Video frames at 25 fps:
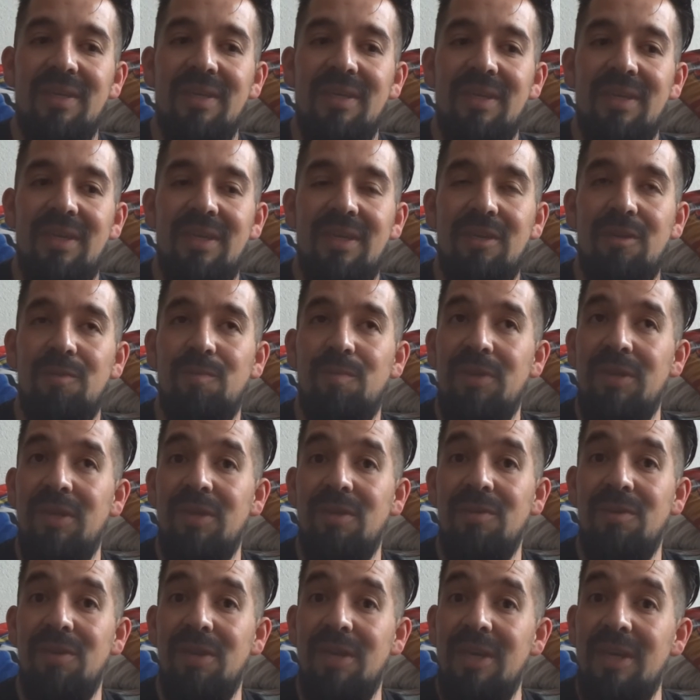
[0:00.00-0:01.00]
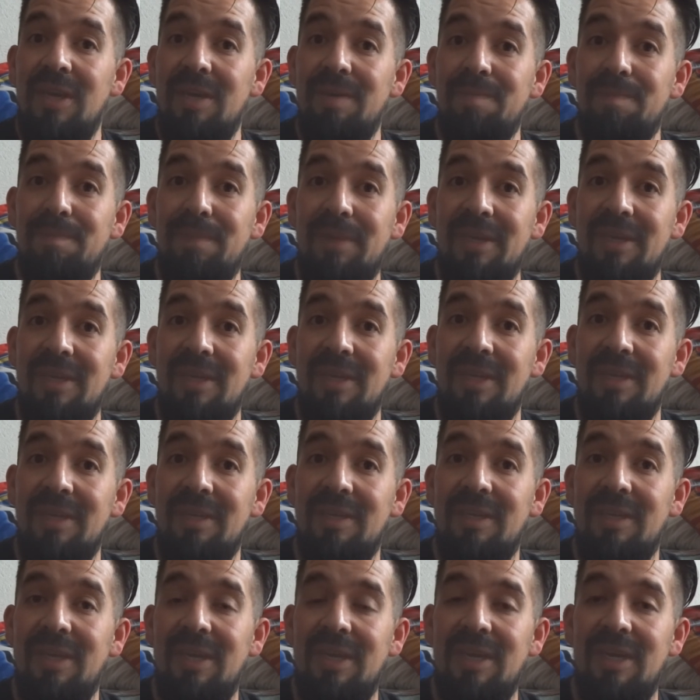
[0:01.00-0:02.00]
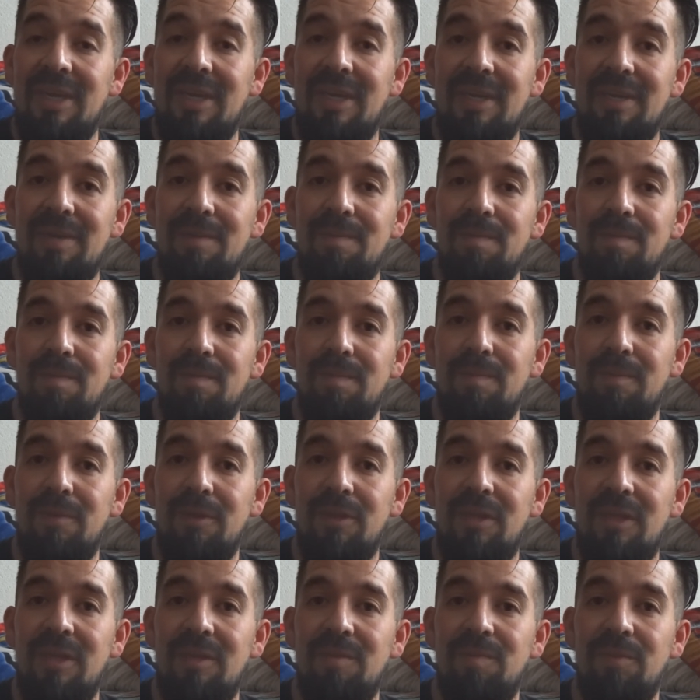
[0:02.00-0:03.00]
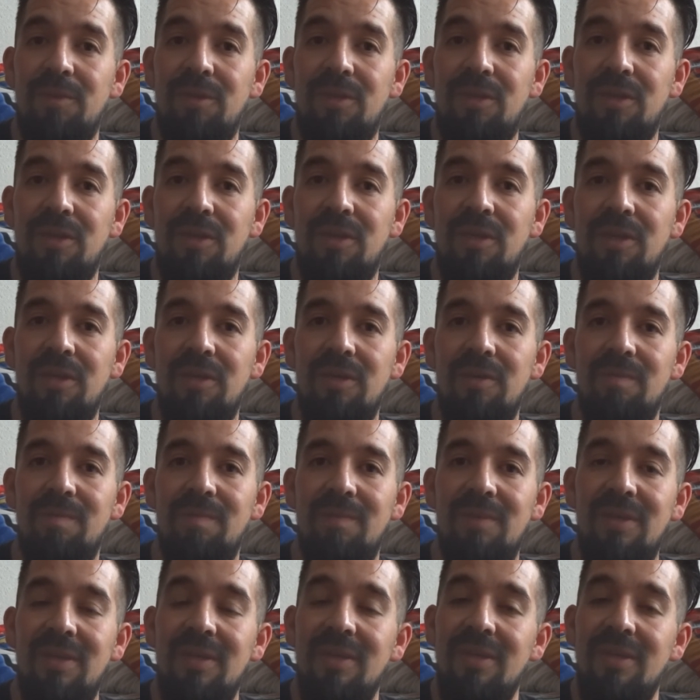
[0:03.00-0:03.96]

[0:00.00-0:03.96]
Eh, nos pueden encontrar en la página sagapodcast.com.